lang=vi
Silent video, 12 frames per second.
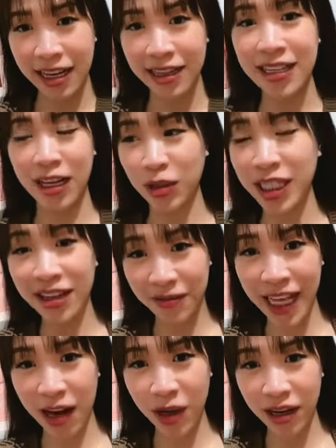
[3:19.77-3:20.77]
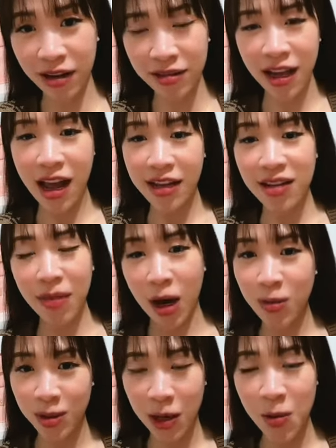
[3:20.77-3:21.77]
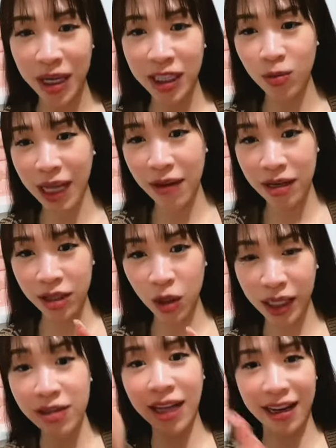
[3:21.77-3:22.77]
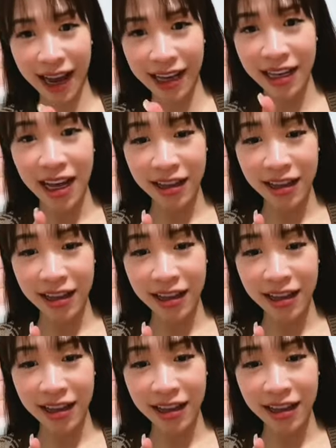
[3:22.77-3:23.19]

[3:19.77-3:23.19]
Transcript: thì là nó sẽ gần với nhà con này hơn nhưng mà không hiểu sao hôm đấy chồng tao lại lựa chọn cái đường thẳng này